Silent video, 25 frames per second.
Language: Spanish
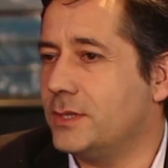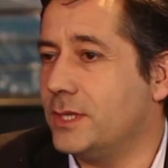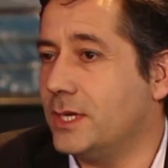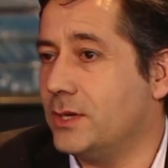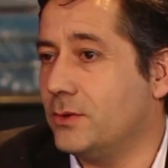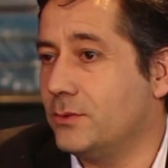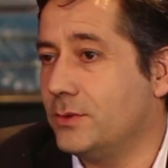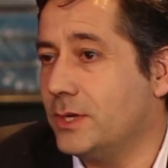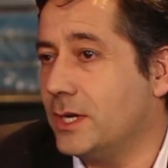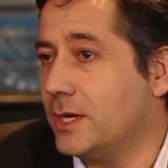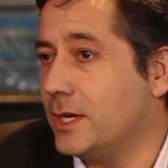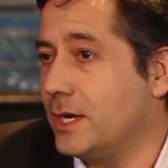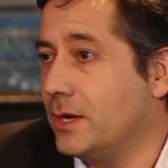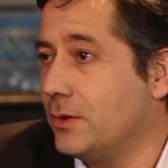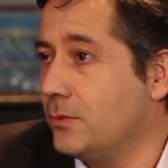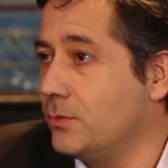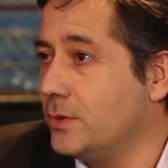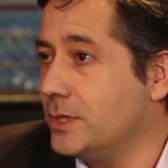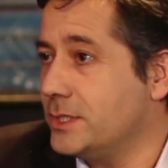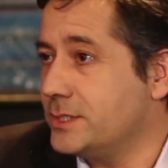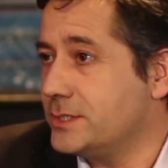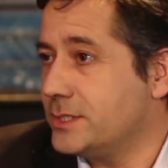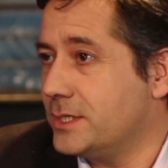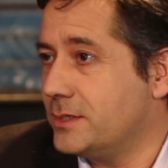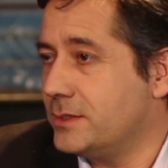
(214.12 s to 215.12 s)
dejó una gran
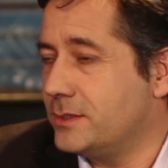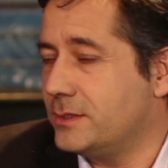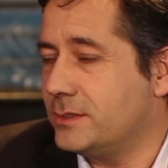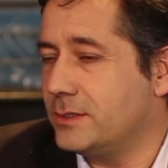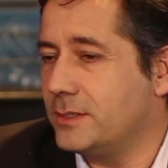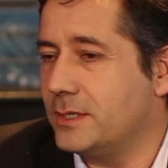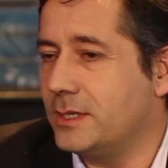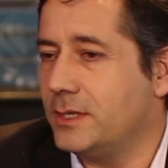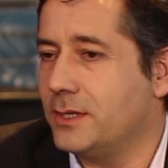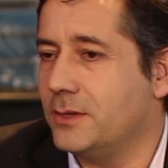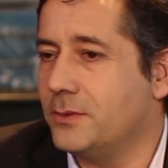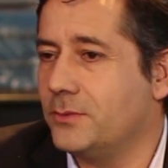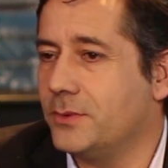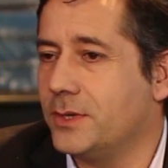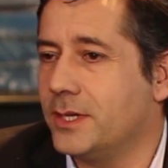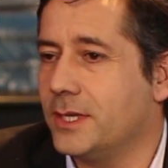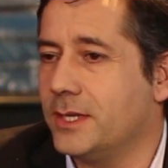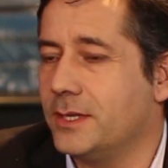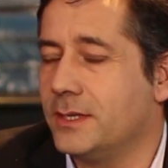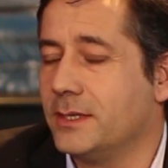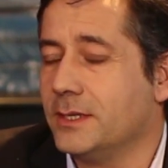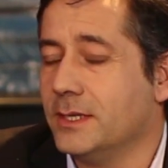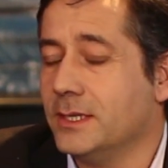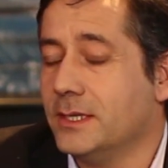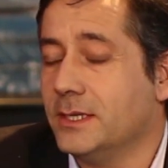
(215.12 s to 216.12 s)
huella en, en
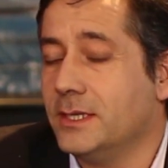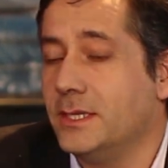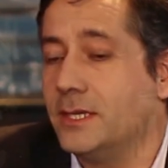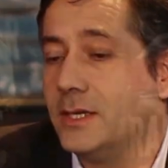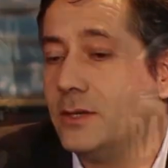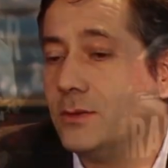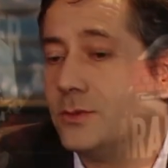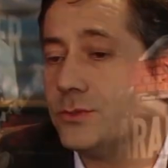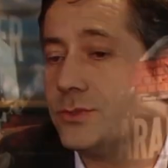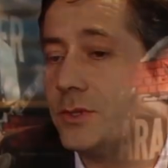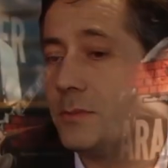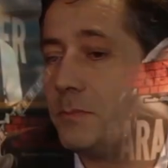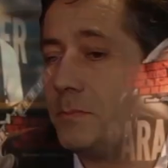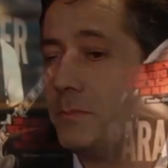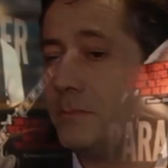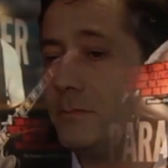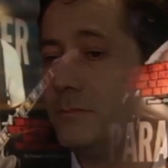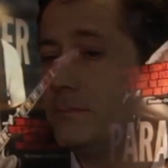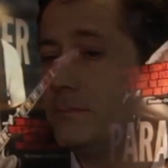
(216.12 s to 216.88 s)
Neuquén. Incluso